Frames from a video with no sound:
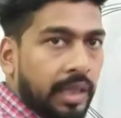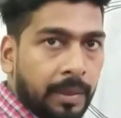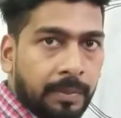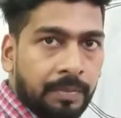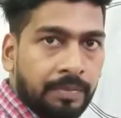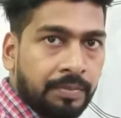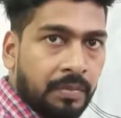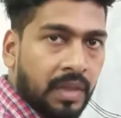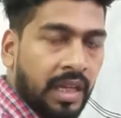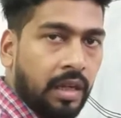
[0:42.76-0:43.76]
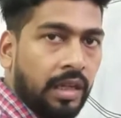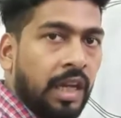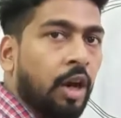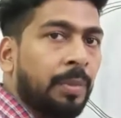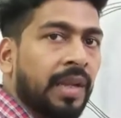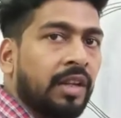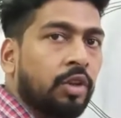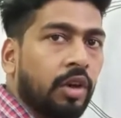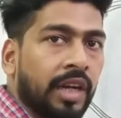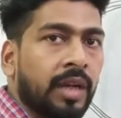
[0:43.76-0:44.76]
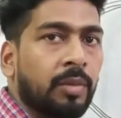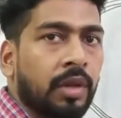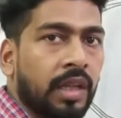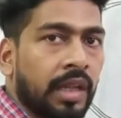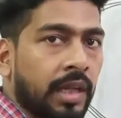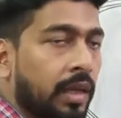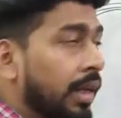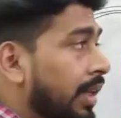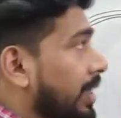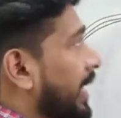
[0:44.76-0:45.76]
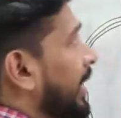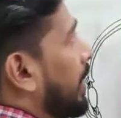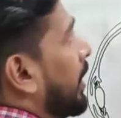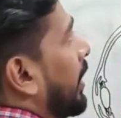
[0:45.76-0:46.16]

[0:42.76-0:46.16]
हैं ठीक या ऑप्टिक सॉकेट बोलते हैं देन